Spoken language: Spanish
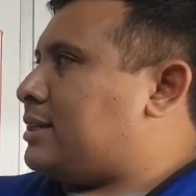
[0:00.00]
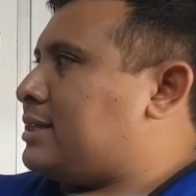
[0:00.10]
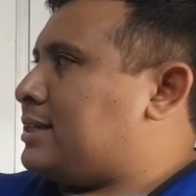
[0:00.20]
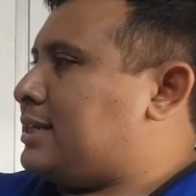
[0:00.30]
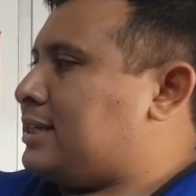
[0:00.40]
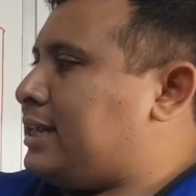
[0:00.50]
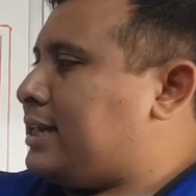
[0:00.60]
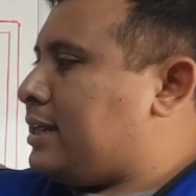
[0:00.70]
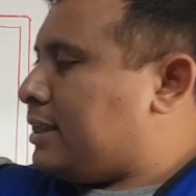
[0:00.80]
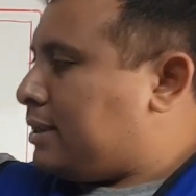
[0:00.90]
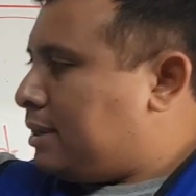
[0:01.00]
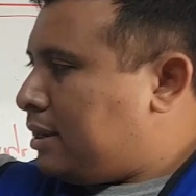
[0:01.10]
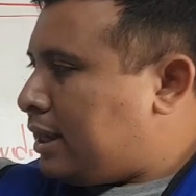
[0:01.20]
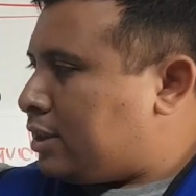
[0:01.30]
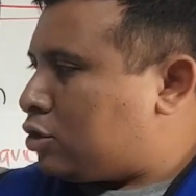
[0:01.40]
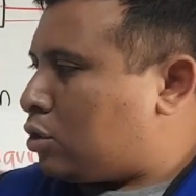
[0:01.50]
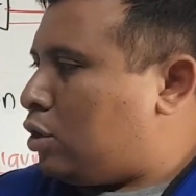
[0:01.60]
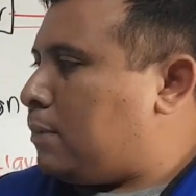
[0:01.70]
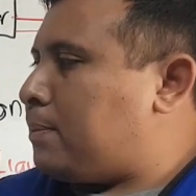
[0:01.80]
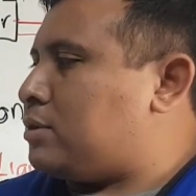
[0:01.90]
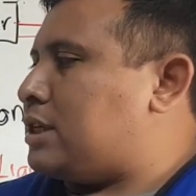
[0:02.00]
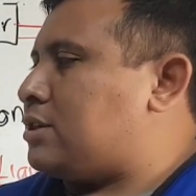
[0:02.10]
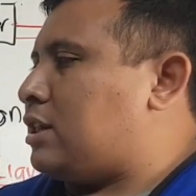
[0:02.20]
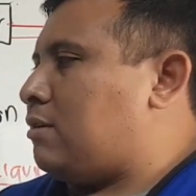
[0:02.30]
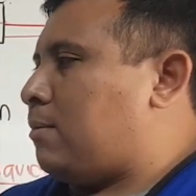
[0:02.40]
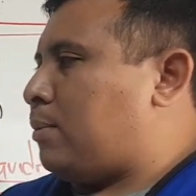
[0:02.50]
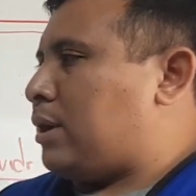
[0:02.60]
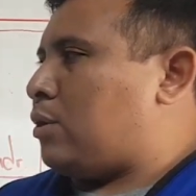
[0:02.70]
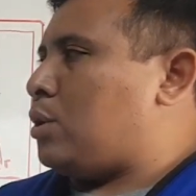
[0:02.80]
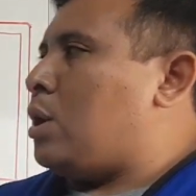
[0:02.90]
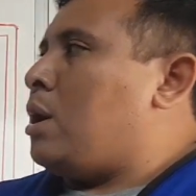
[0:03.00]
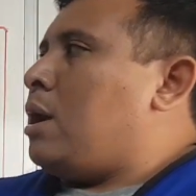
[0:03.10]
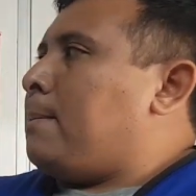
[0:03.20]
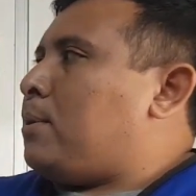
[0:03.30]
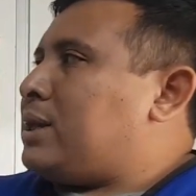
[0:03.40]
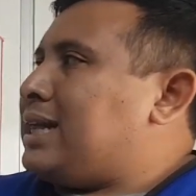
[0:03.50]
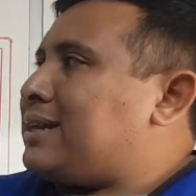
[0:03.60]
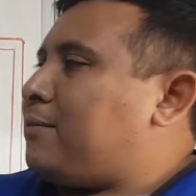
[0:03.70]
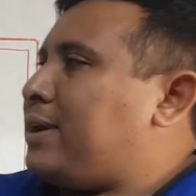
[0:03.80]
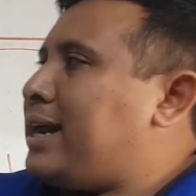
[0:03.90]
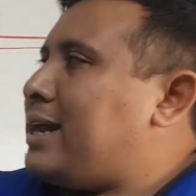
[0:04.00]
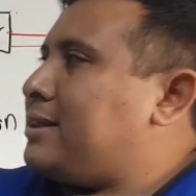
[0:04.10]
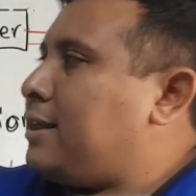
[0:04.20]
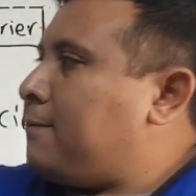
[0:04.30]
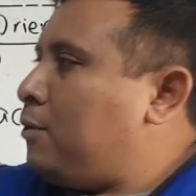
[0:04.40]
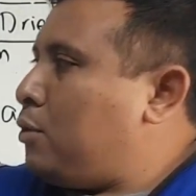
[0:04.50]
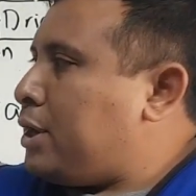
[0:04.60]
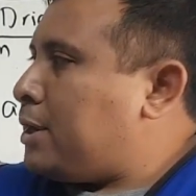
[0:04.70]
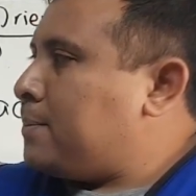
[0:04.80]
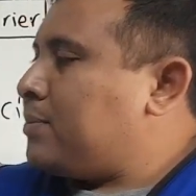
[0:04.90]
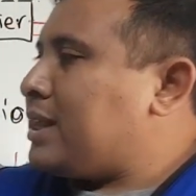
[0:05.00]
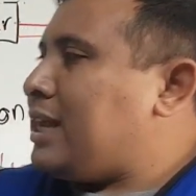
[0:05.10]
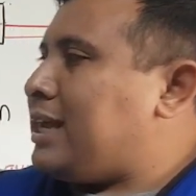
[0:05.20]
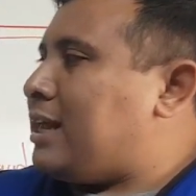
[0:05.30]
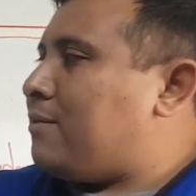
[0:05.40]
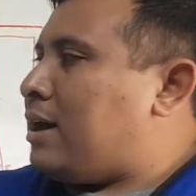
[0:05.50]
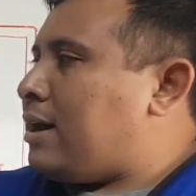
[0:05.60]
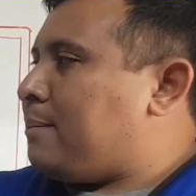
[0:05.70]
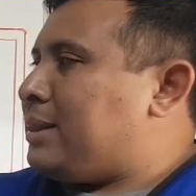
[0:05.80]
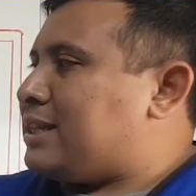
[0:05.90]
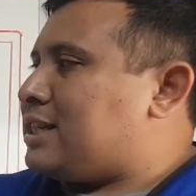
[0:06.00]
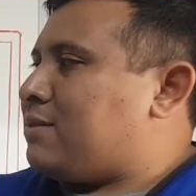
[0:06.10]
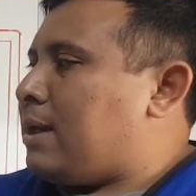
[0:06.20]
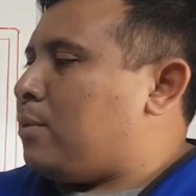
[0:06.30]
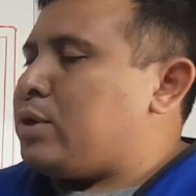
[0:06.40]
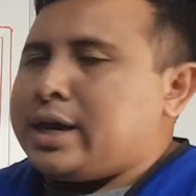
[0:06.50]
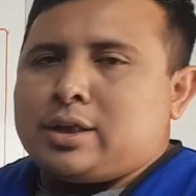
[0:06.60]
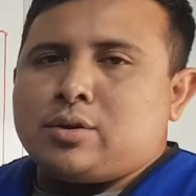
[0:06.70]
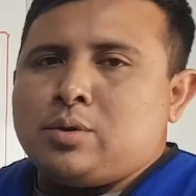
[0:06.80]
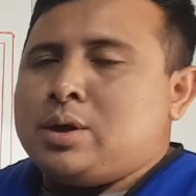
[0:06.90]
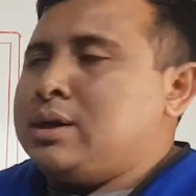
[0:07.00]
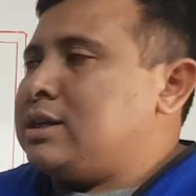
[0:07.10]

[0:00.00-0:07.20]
Esa es la salida en todo el proceso del evaporador porque el refrigerante fluye y va, mientras se va ebulliendo,